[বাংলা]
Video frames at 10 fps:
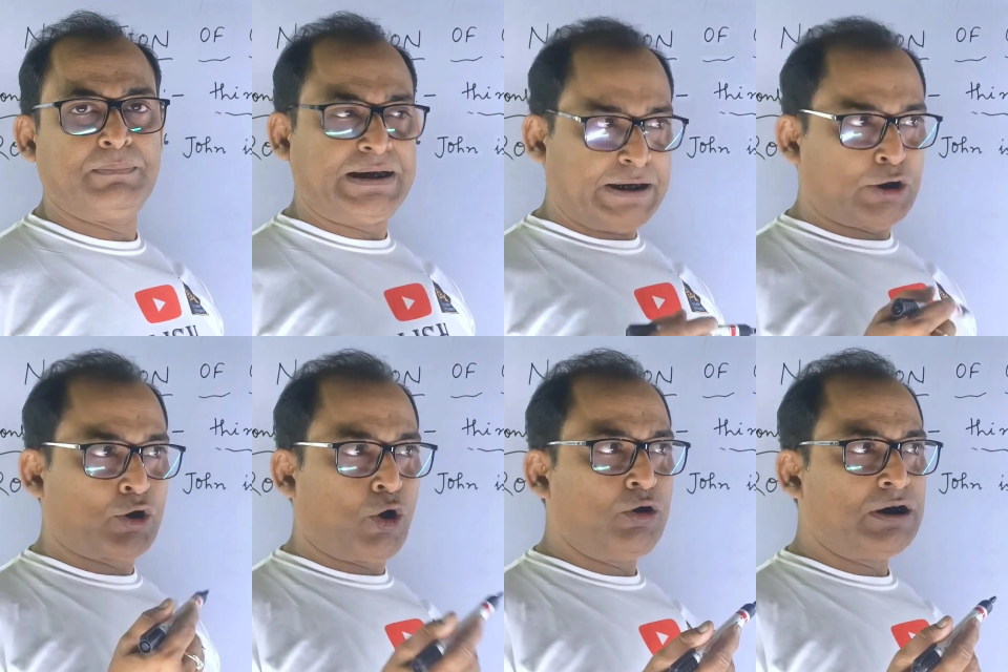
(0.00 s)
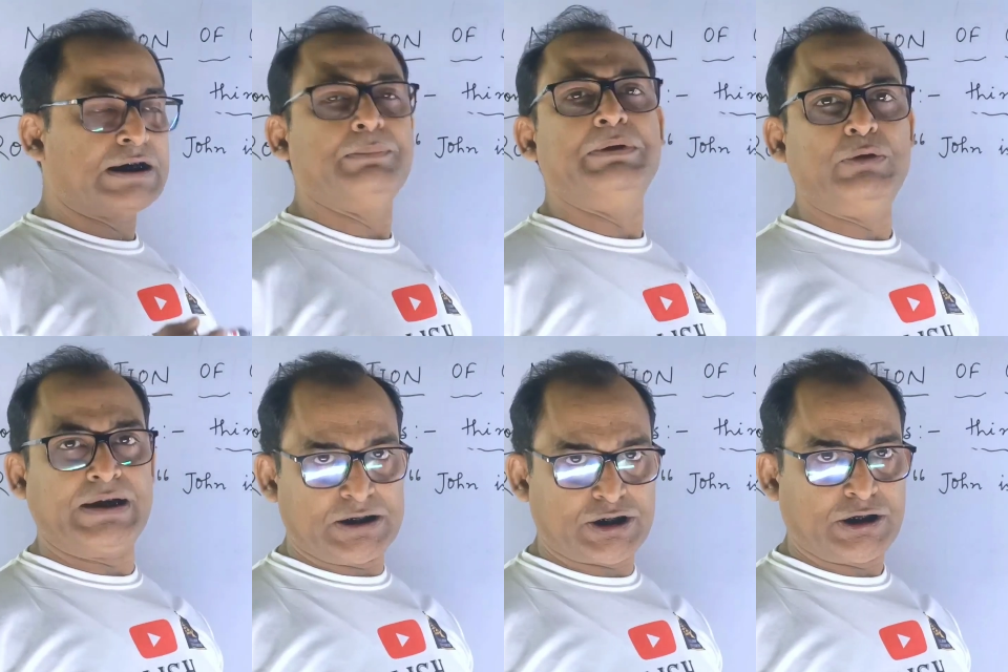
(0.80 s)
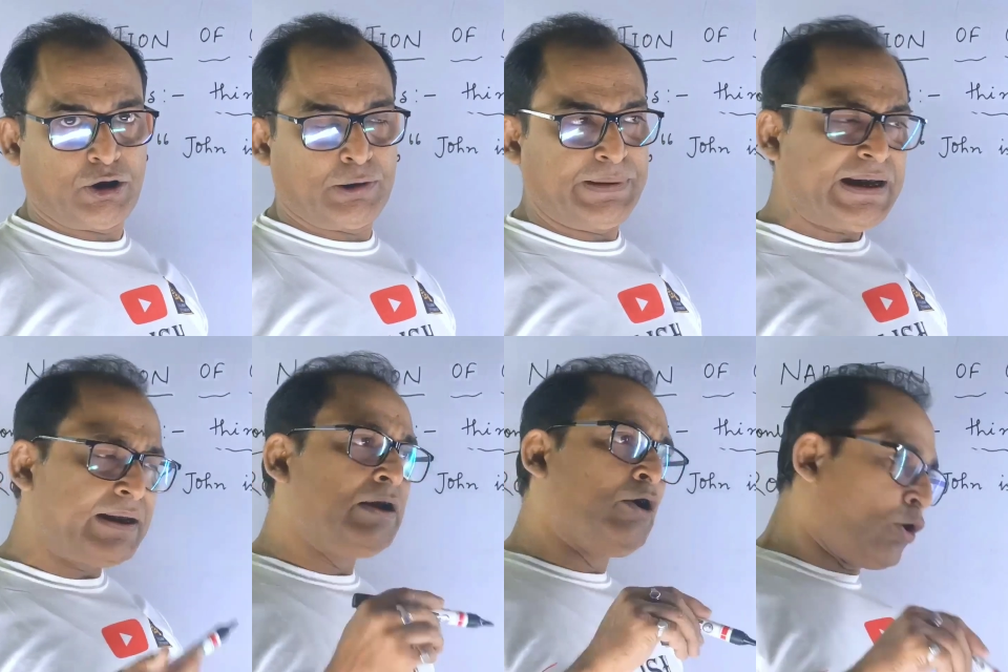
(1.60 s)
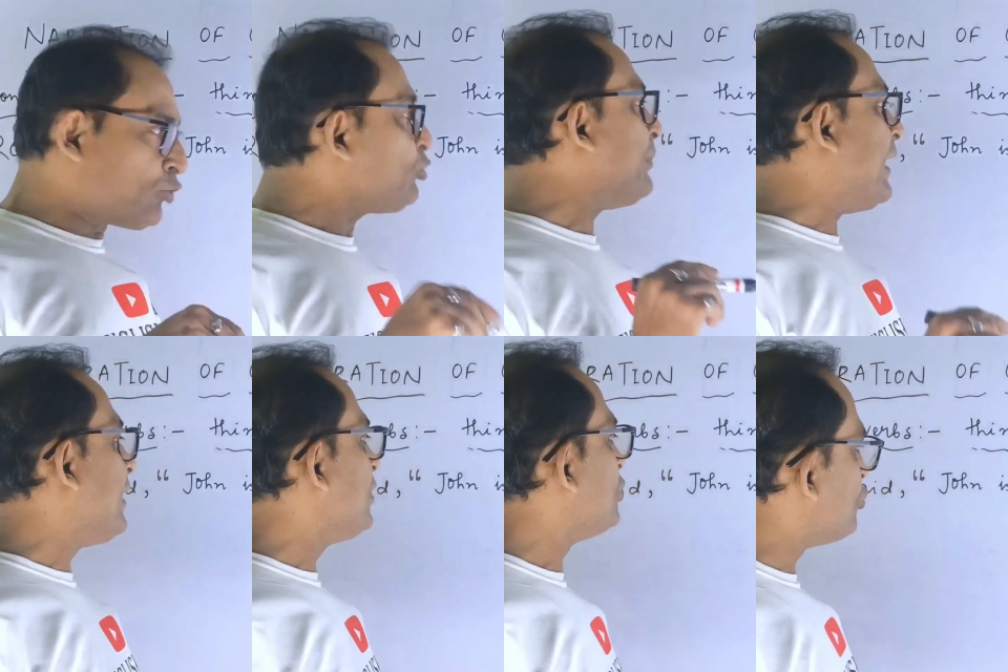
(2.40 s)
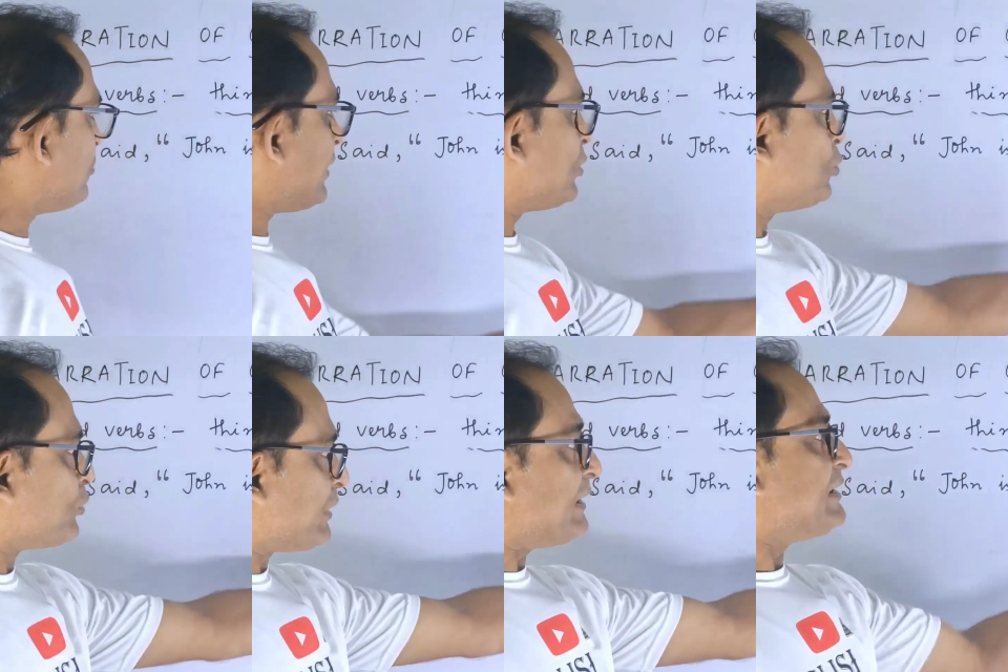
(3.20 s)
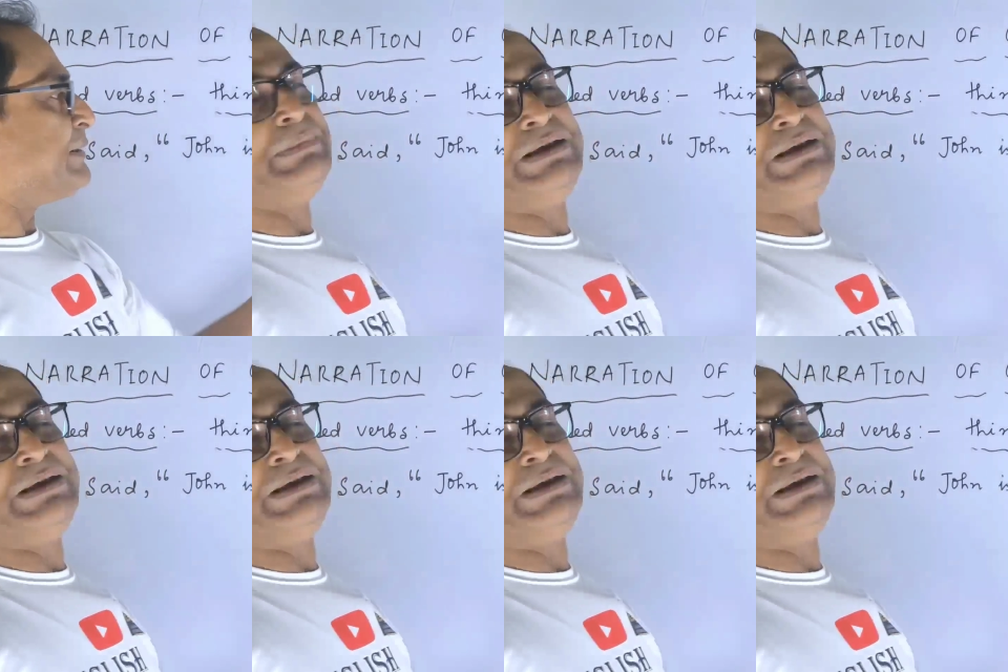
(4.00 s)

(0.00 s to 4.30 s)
মানে রং কমিউনিকেশন হবে অথবা তোমরা টোটাল যে